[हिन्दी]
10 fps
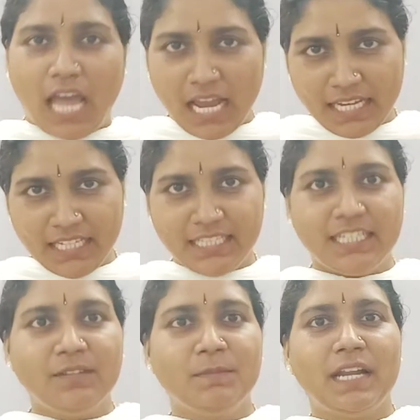आगे की
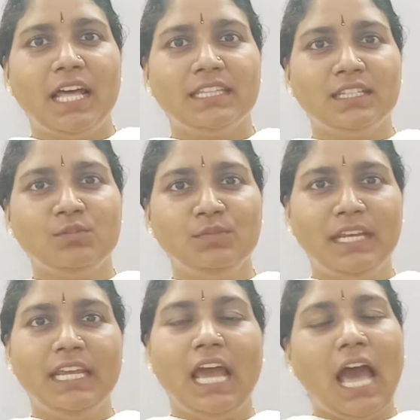तरफ बढ़ाते
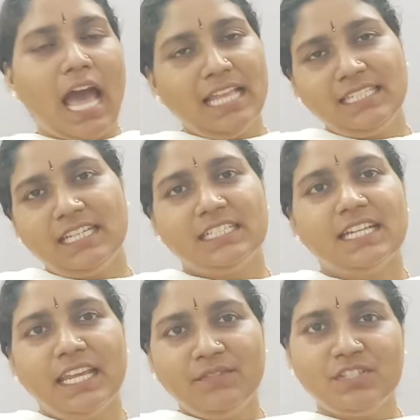हुए आज एक
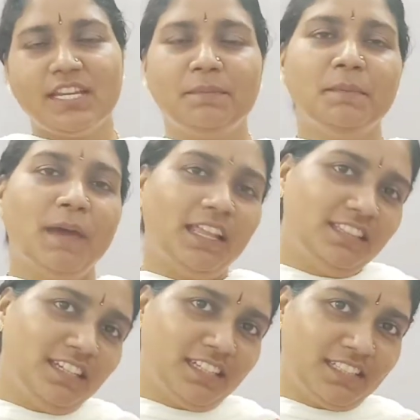नए विषय पर
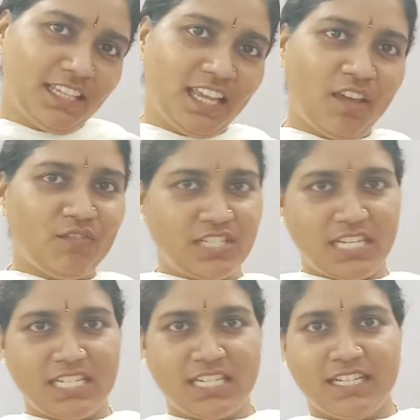बात करते हैं
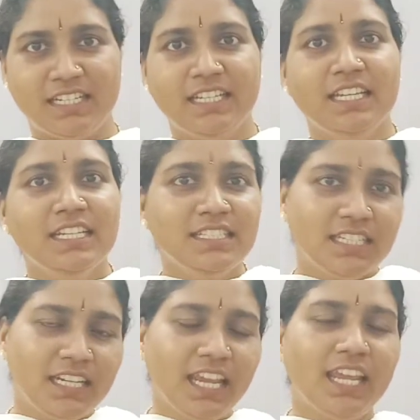विशेषण
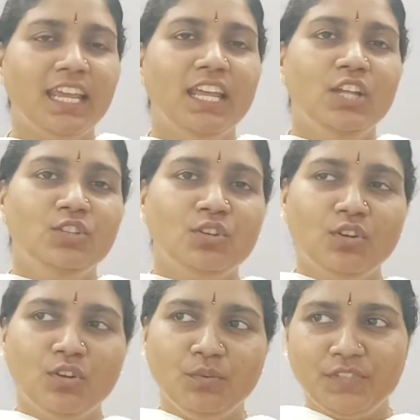ठीक है तो
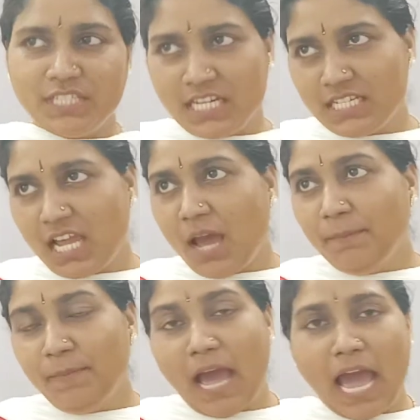विशेष आप
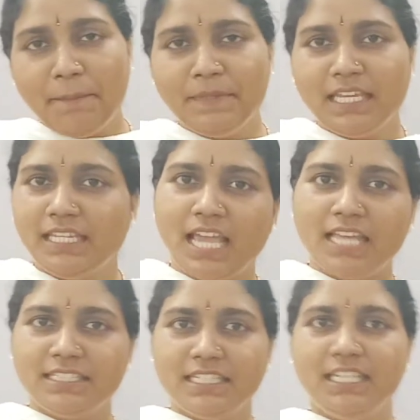आप ये
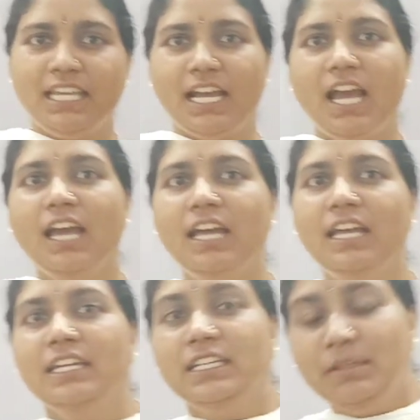याद रखिएगा
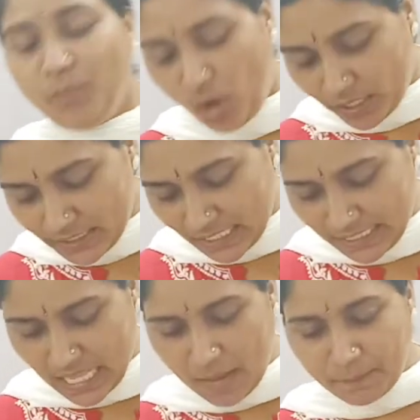कि बहुत
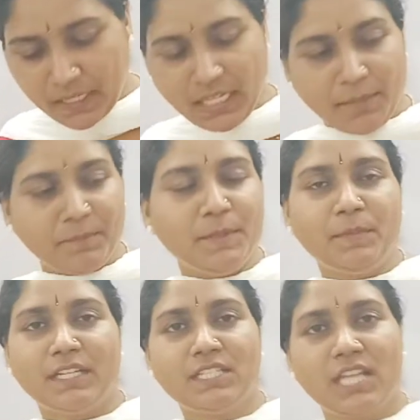जल्द आपके अपनी
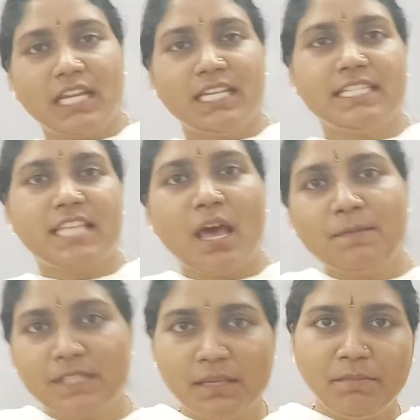परीक्षा के हिसाब
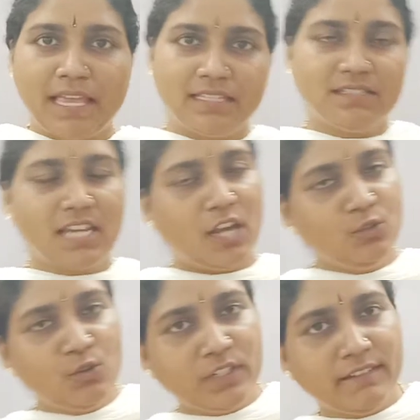से बैच
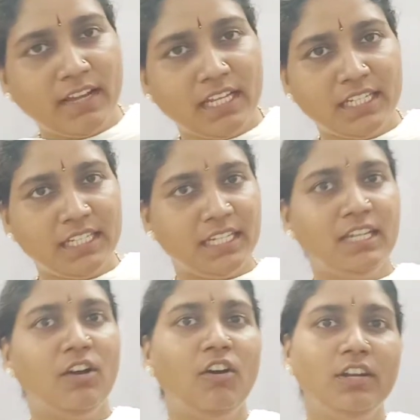चालू होने वाले
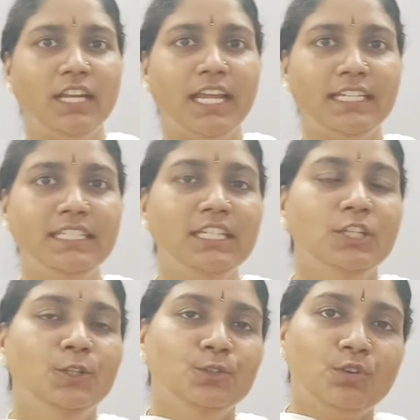हैं ऑनलाइन
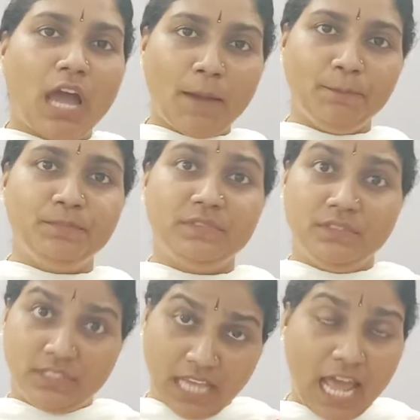तो आप
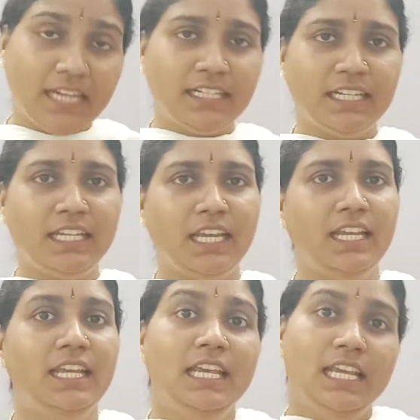ध्यान रखिए
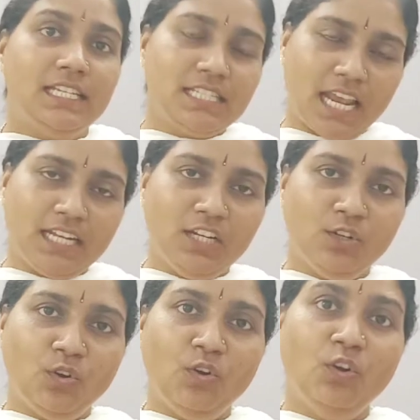इस चैनल
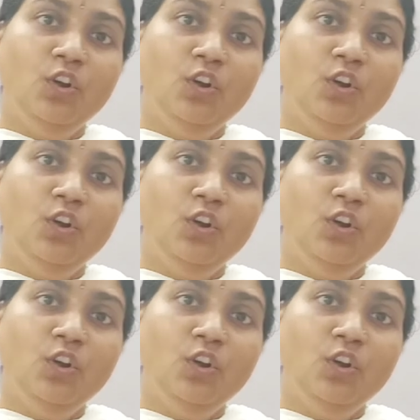को